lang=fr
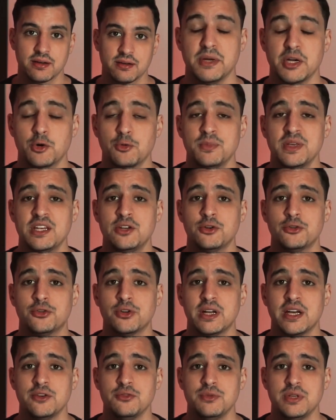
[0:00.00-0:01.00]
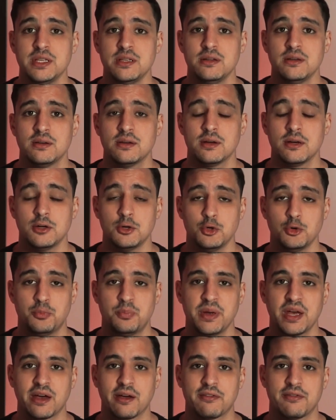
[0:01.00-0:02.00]
Et au milieu de la nuit, le
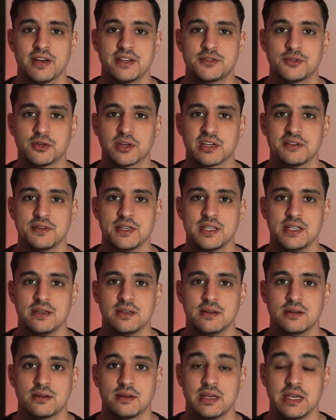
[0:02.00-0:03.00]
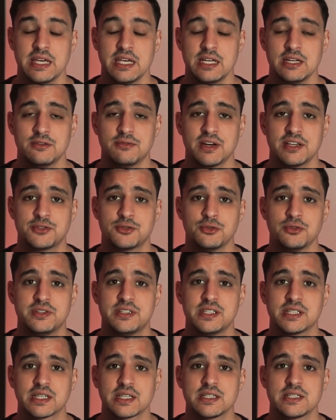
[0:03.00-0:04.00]
père va se réveiller, et il va se
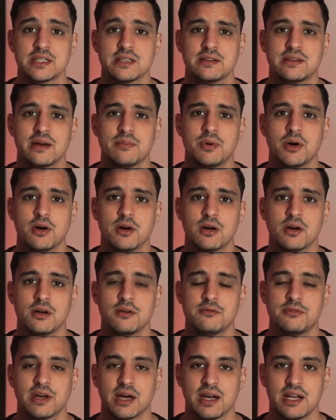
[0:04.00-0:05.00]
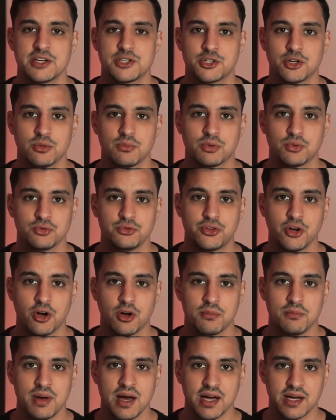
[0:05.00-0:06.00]
diriger d'abord vers la chambre où dort
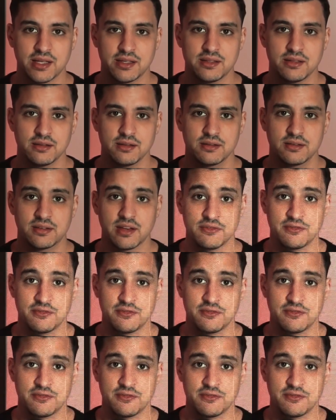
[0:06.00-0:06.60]
Marie, sa